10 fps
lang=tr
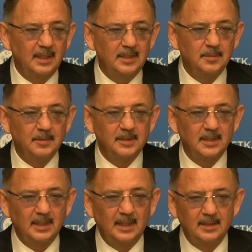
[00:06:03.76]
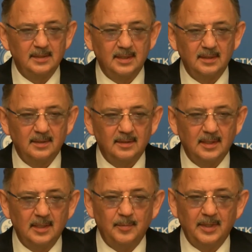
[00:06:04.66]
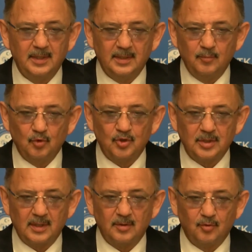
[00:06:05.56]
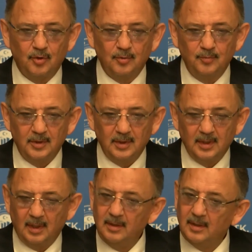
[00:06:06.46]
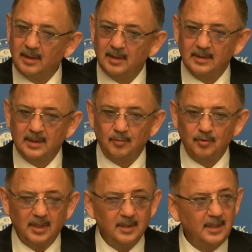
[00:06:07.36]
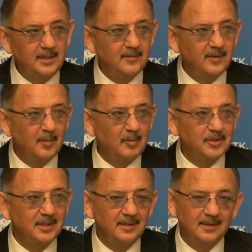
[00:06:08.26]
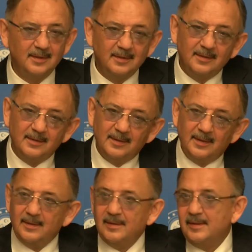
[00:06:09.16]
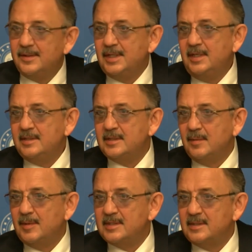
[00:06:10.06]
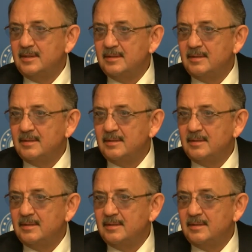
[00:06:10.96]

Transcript: iş başına gelince Tayyip Bey'e gittim dosyaları koydum. Allah Allah dedi. Bunlara niye izin vermemişler? Şehir istemezliği,